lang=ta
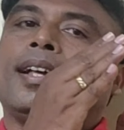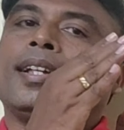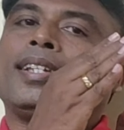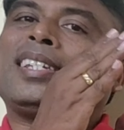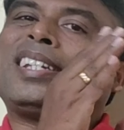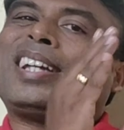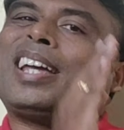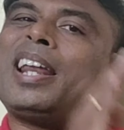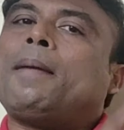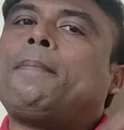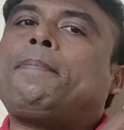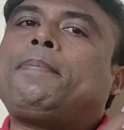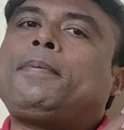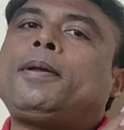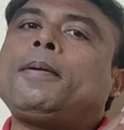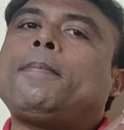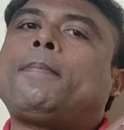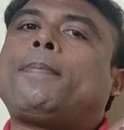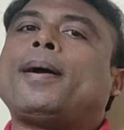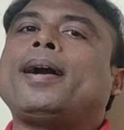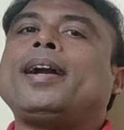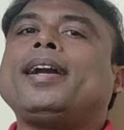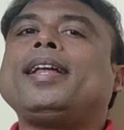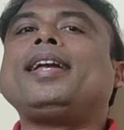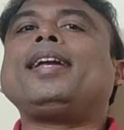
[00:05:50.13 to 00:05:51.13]
ஸ்கிரிப்ட்
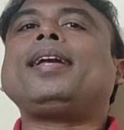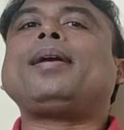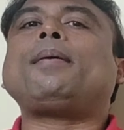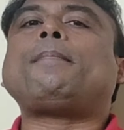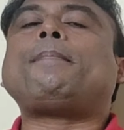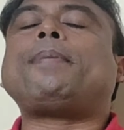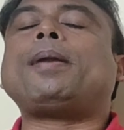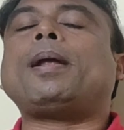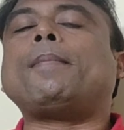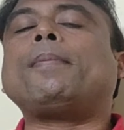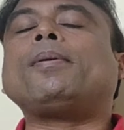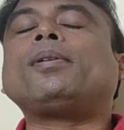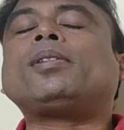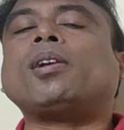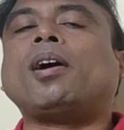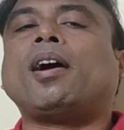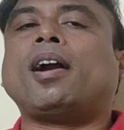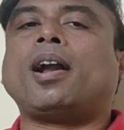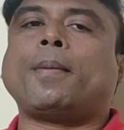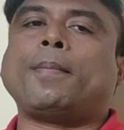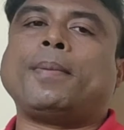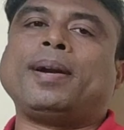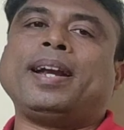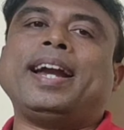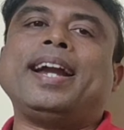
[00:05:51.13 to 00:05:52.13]
படி பிரபு
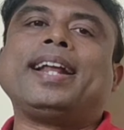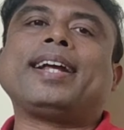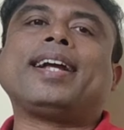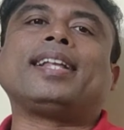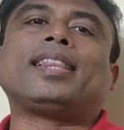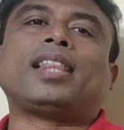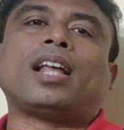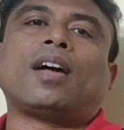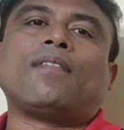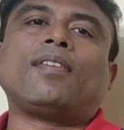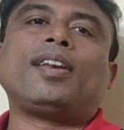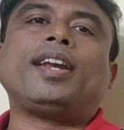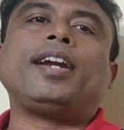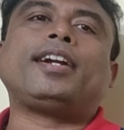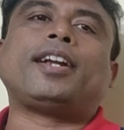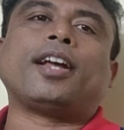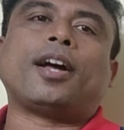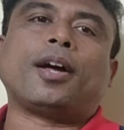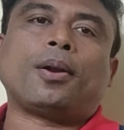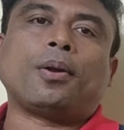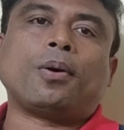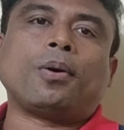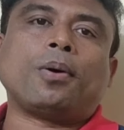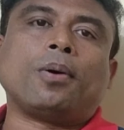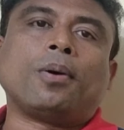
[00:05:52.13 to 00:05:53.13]
சாலமன் எடுக்க
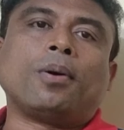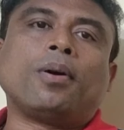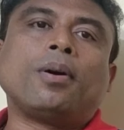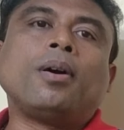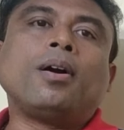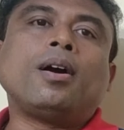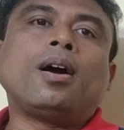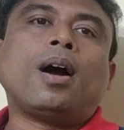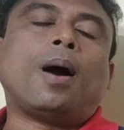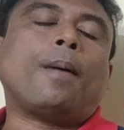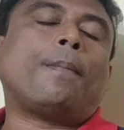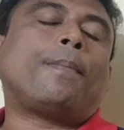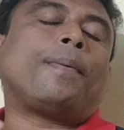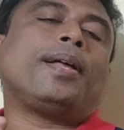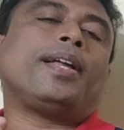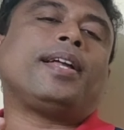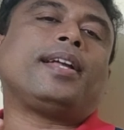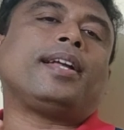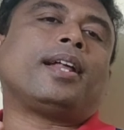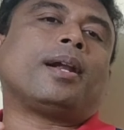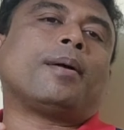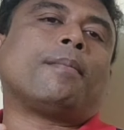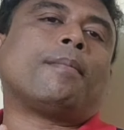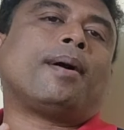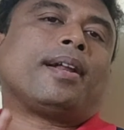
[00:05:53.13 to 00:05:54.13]
தவறிட்டாரோ
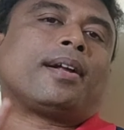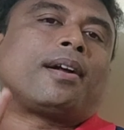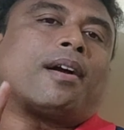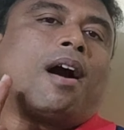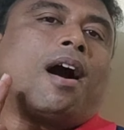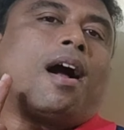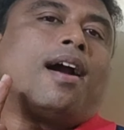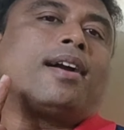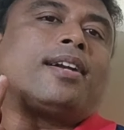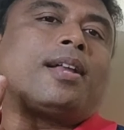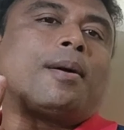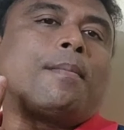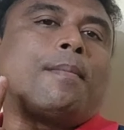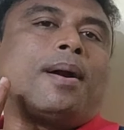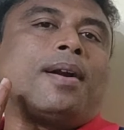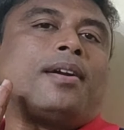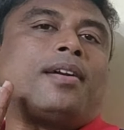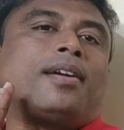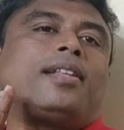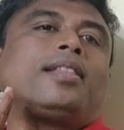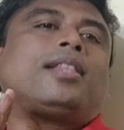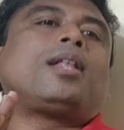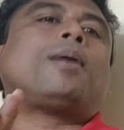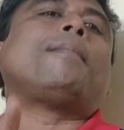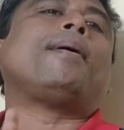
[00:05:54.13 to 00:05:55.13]
அப்படிங்கிற மாதிரி காட்டை
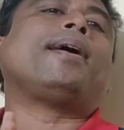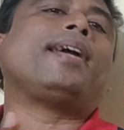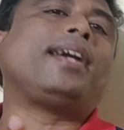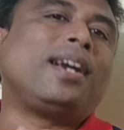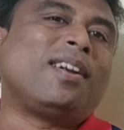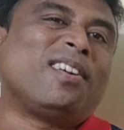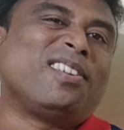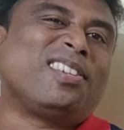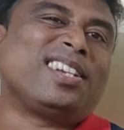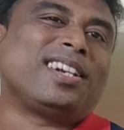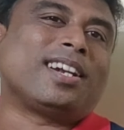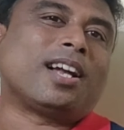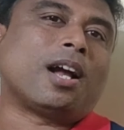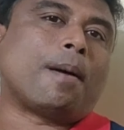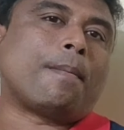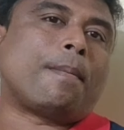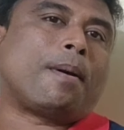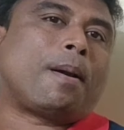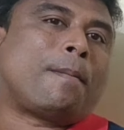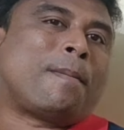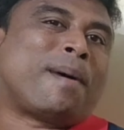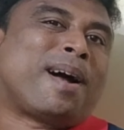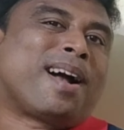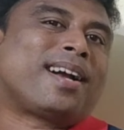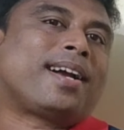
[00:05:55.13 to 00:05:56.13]
மட்டும்தான் மைண்டில்
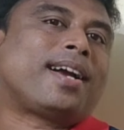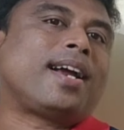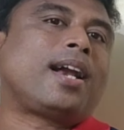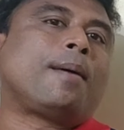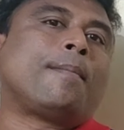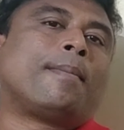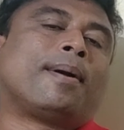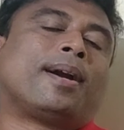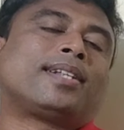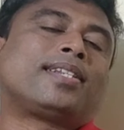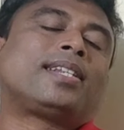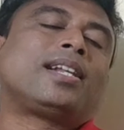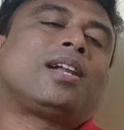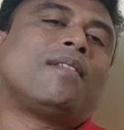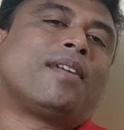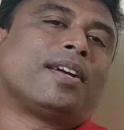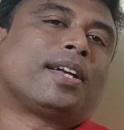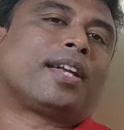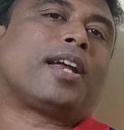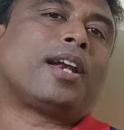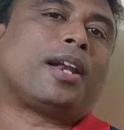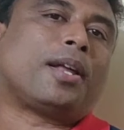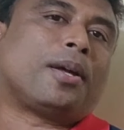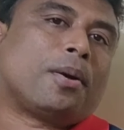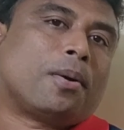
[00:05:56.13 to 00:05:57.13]
வச்சுருக்காப்புல மக்களை மனசில்
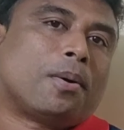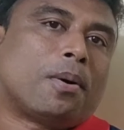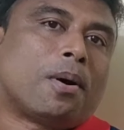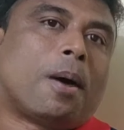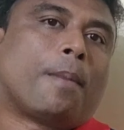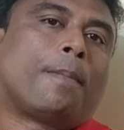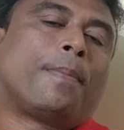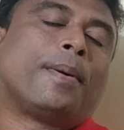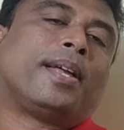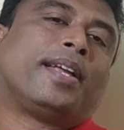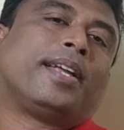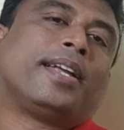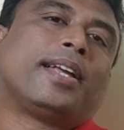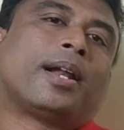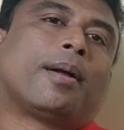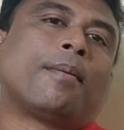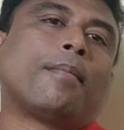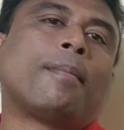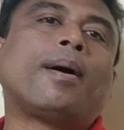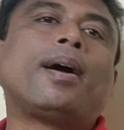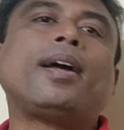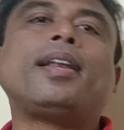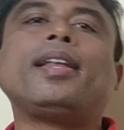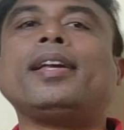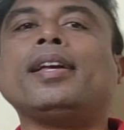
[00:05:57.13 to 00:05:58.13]
வைக்கலையோ அப்படிங்கிற
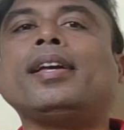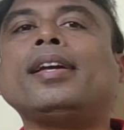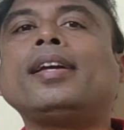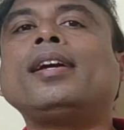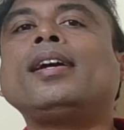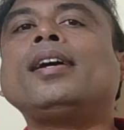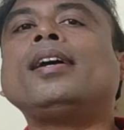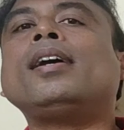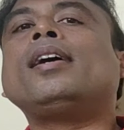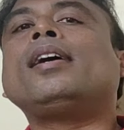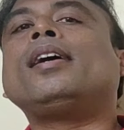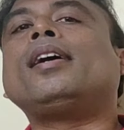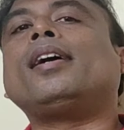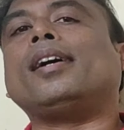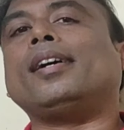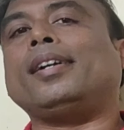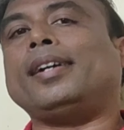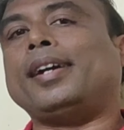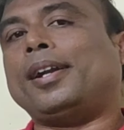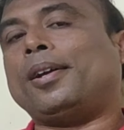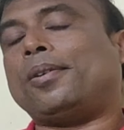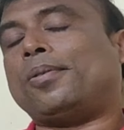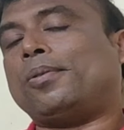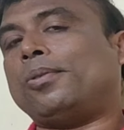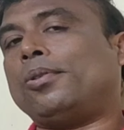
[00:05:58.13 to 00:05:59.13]
மாதிரி
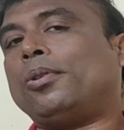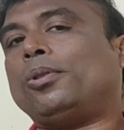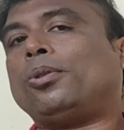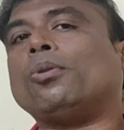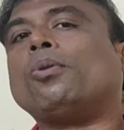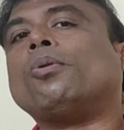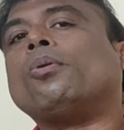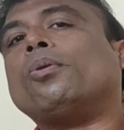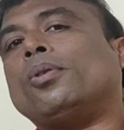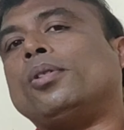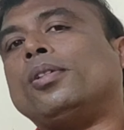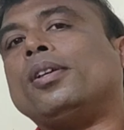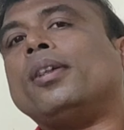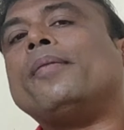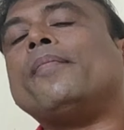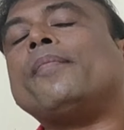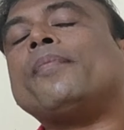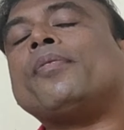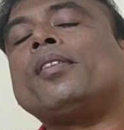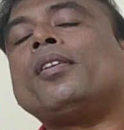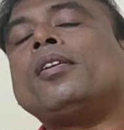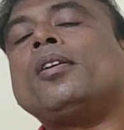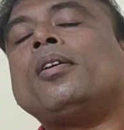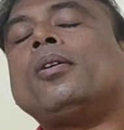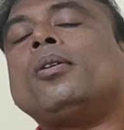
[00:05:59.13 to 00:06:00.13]
எனக்கு தோணுது
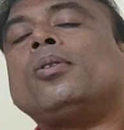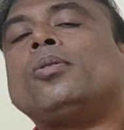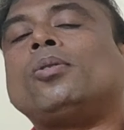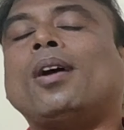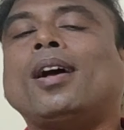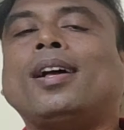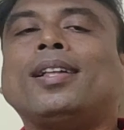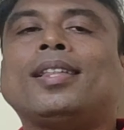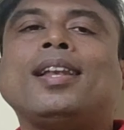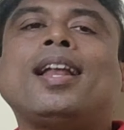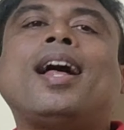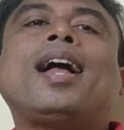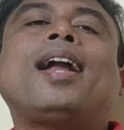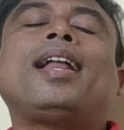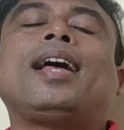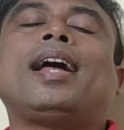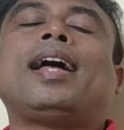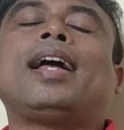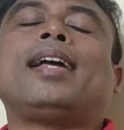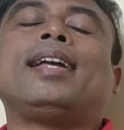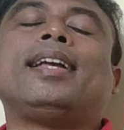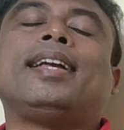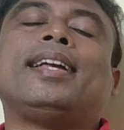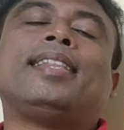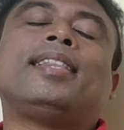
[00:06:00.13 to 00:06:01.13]
ஸோ அதனால்
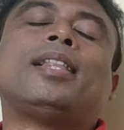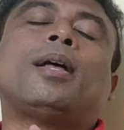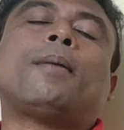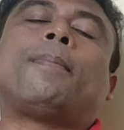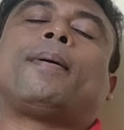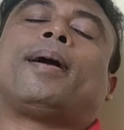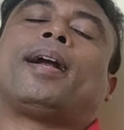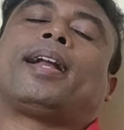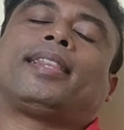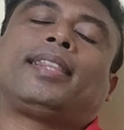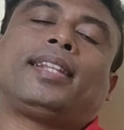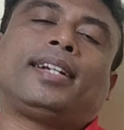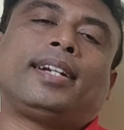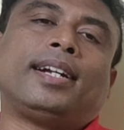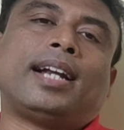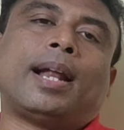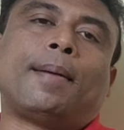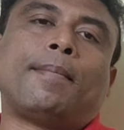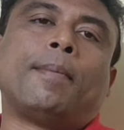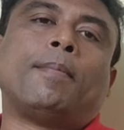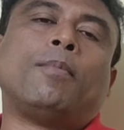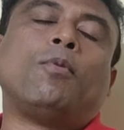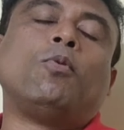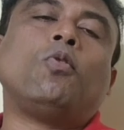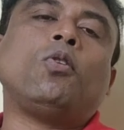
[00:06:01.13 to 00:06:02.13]
இந்த படத்துக்கு
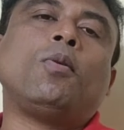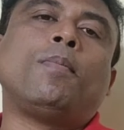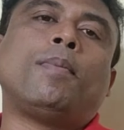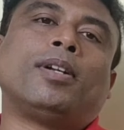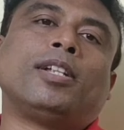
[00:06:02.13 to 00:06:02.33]
நம்ம மூவி